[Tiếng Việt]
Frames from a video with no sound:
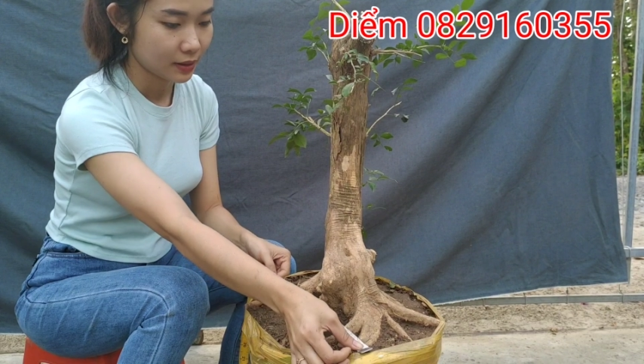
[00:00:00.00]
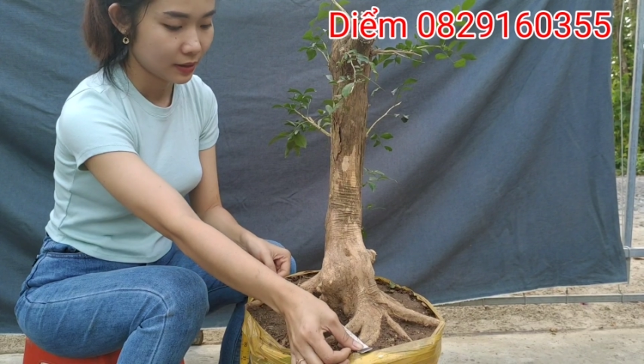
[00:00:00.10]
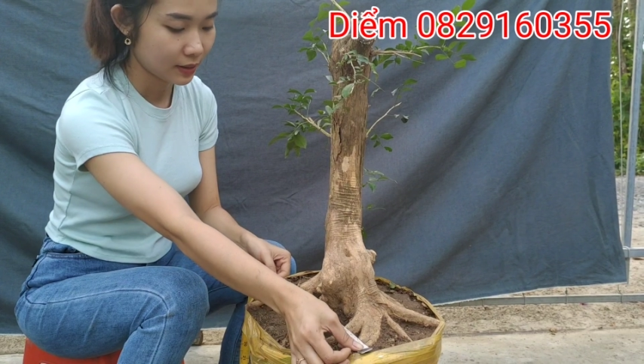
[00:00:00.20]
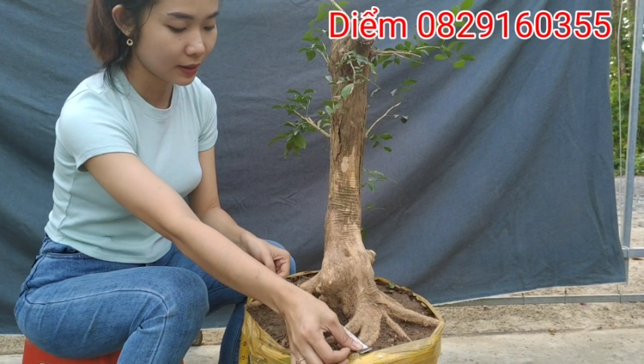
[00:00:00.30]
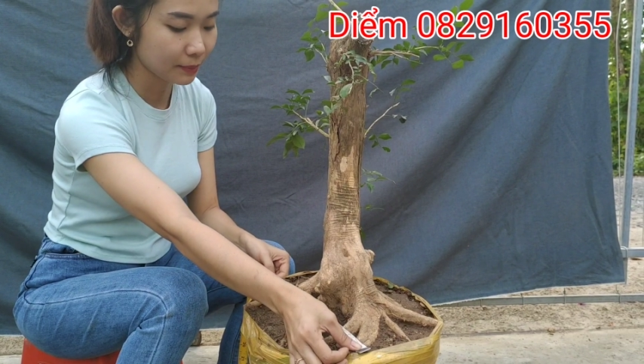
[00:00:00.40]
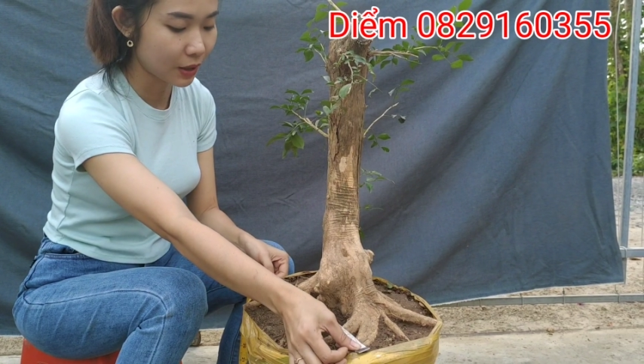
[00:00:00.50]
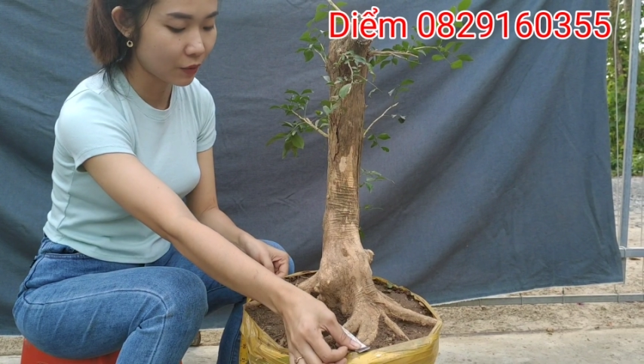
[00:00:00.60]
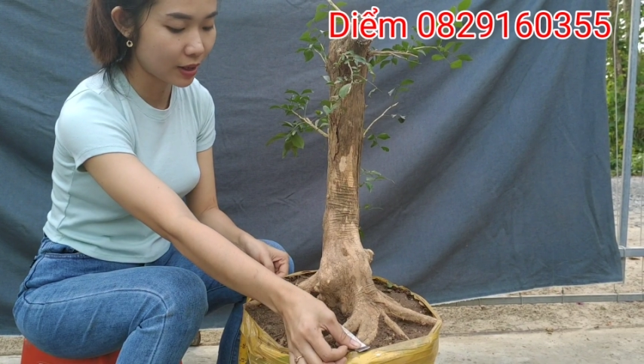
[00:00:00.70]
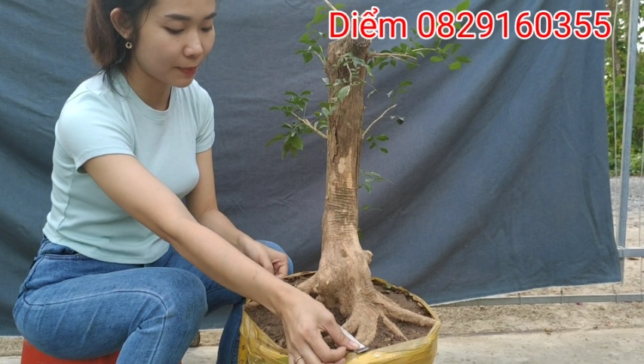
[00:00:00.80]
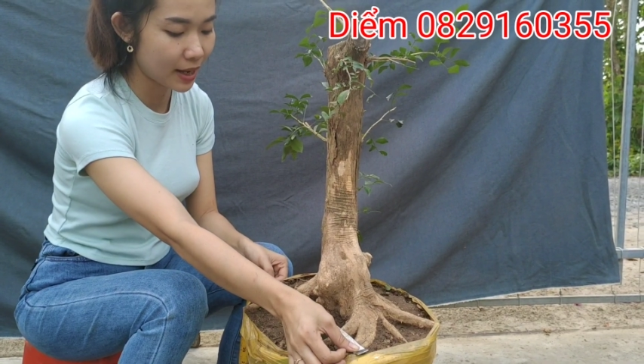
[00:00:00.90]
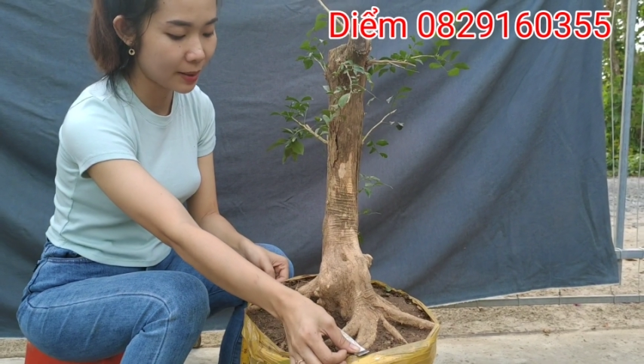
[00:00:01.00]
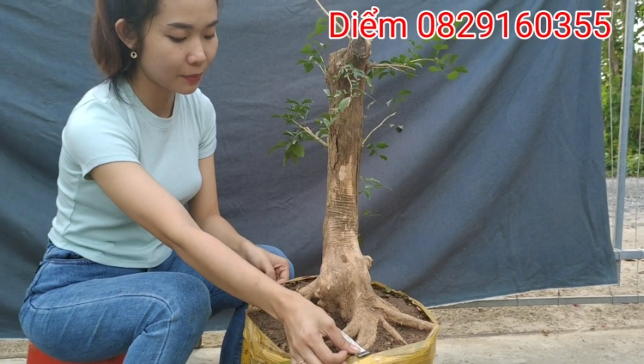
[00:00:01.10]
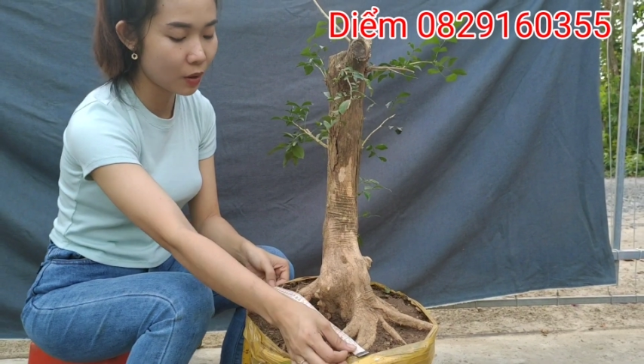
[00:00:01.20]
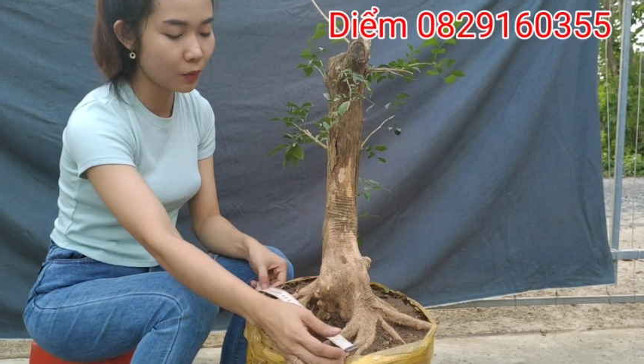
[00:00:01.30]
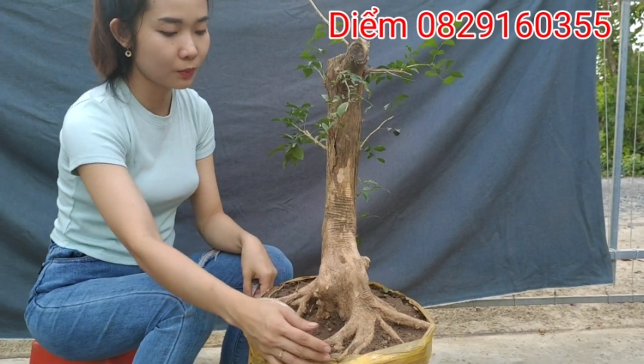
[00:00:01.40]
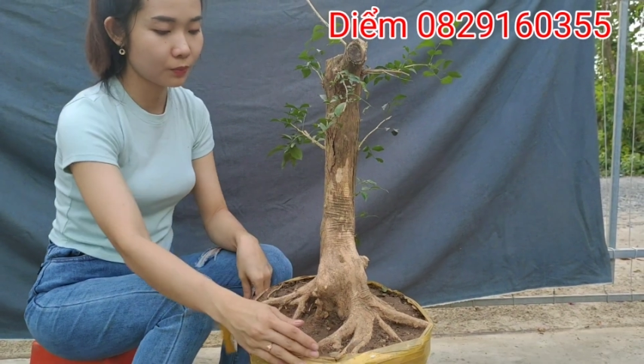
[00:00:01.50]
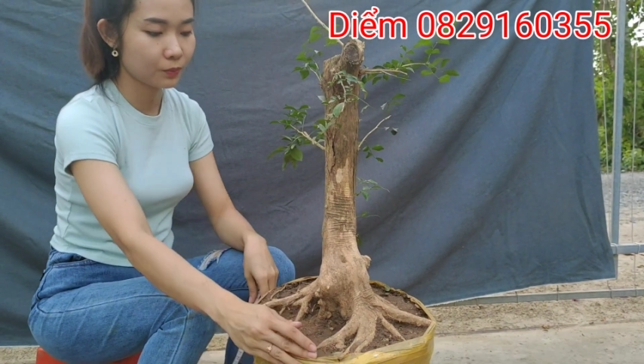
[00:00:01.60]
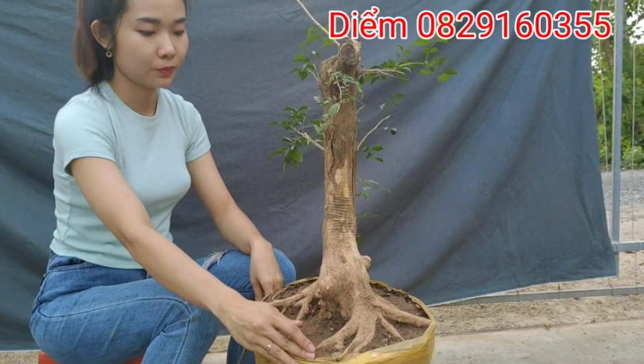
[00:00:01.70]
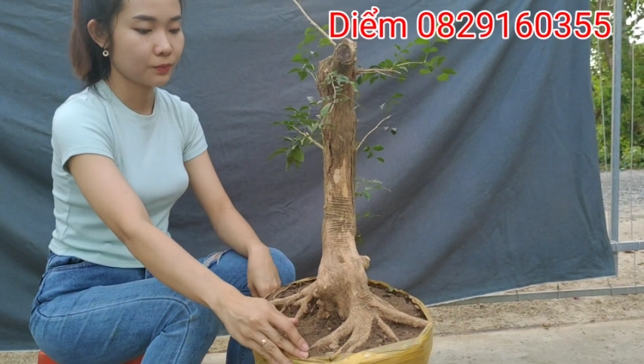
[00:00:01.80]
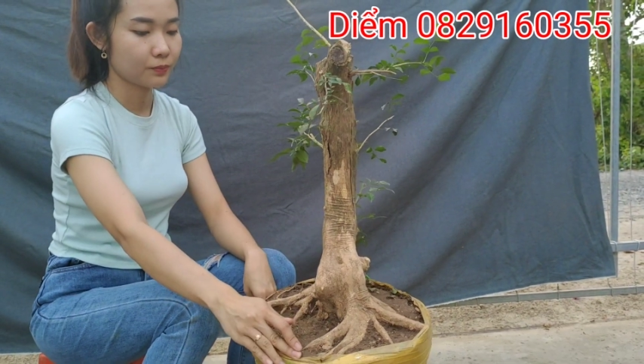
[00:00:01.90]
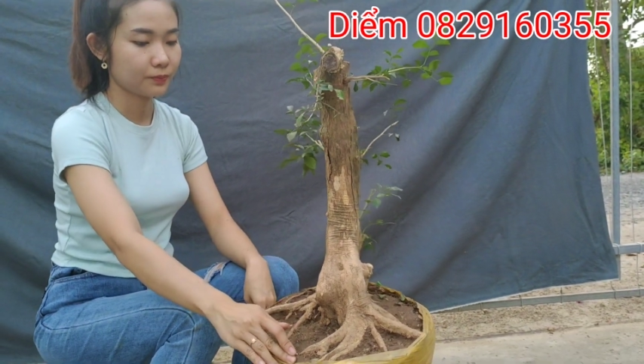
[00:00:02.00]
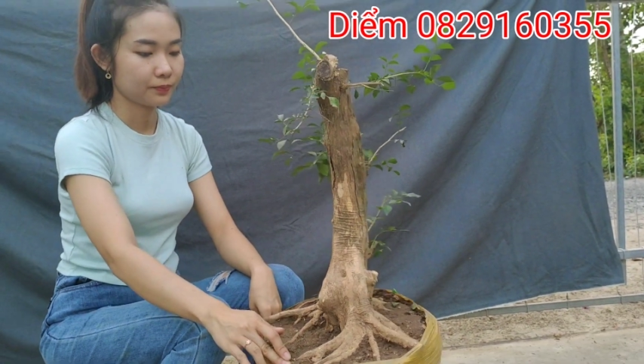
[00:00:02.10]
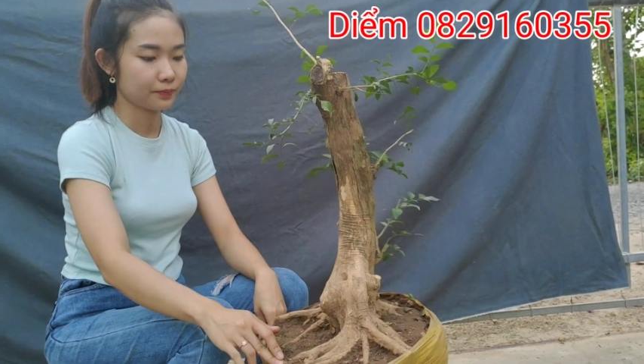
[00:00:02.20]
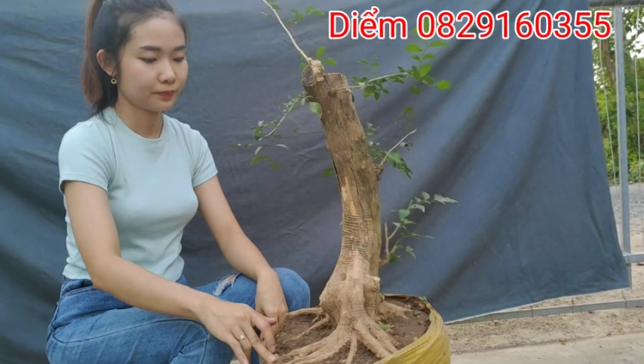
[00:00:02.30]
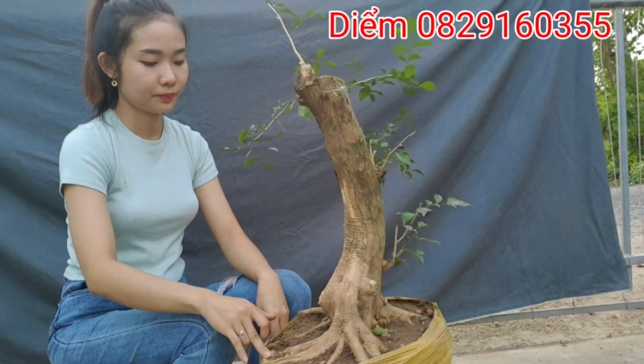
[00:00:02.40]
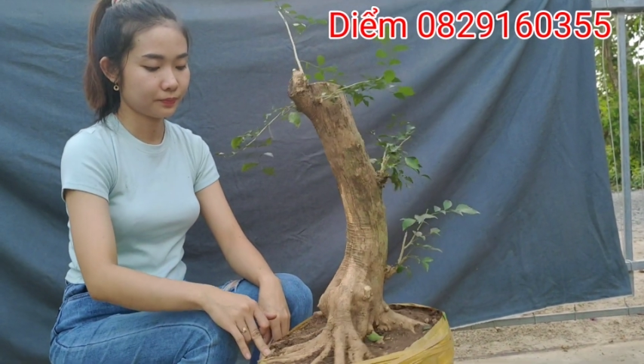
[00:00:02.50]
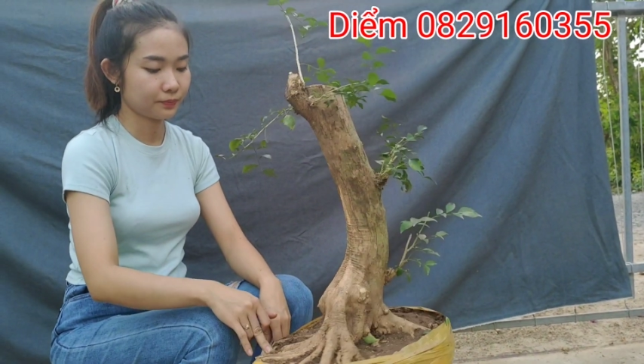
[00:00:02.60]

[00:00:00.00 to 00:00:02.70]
kính bầu là 31 kính bầu 31